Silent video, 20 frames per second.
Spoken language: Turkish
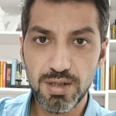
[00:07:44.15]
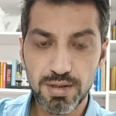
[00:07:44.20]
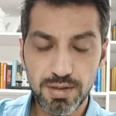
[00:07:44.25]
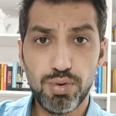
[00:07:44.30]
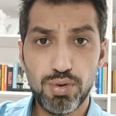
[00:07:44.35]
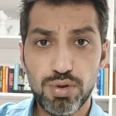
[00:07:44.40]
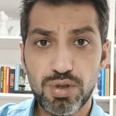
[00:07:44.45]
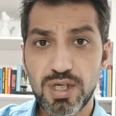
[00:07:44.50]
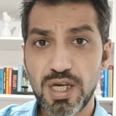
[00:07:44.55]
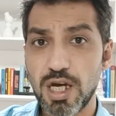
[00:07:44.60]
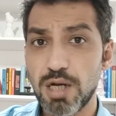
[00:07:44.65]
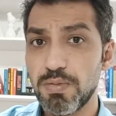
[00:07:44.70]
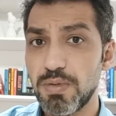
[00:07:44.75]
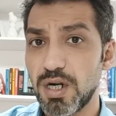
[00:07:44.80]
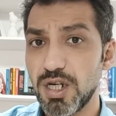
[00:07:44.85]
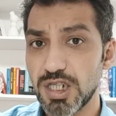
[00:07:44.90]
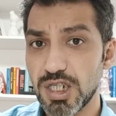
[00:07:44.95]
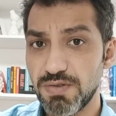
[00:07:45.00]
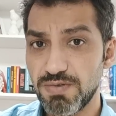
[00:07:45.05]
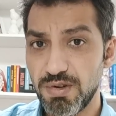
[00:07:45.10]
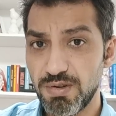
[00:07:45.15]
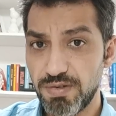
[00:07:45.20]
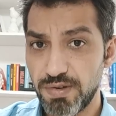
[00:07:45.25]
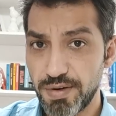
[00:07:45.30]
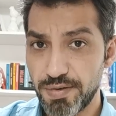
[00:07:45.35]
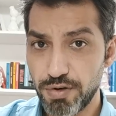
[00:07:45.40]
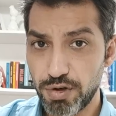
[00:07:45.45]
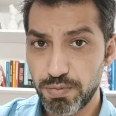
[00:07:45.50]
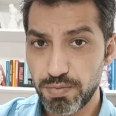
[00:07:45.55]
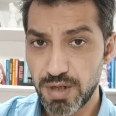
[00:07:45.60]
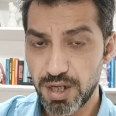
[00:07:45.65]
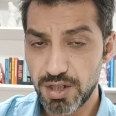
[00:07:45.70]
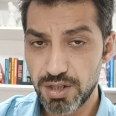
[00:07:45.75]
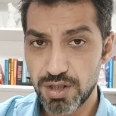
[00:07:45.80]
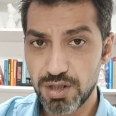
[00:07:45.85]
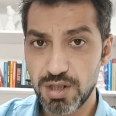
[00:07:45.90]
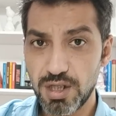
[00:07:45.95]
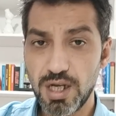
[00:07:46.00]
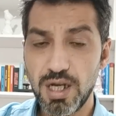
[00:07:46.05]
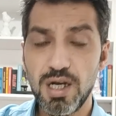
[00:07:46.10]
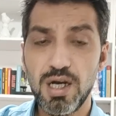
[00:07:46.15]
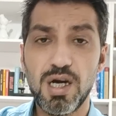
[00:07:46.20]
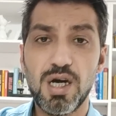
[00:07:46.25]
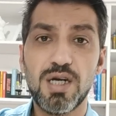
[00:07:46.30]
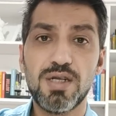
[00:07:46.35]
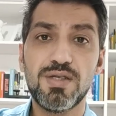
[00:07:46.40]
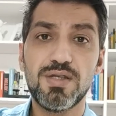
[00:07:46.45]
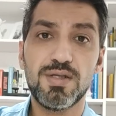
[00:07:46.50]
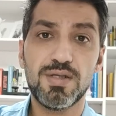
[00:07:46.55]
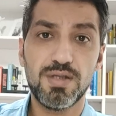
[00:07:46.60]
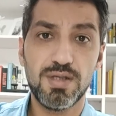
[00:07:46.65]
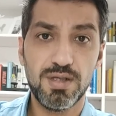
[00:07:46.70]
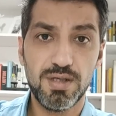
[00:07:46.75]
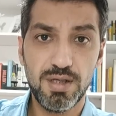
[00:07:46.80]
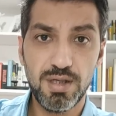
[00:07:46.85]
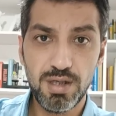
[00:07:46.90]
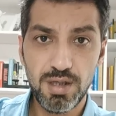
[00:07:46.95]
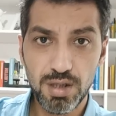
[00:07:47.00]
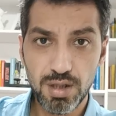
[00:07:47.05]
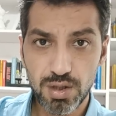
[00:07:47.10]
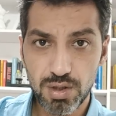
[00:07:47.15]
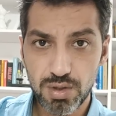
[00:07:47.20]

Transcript: brüt kar marjını ve FAVÖK marjını da arttırdığını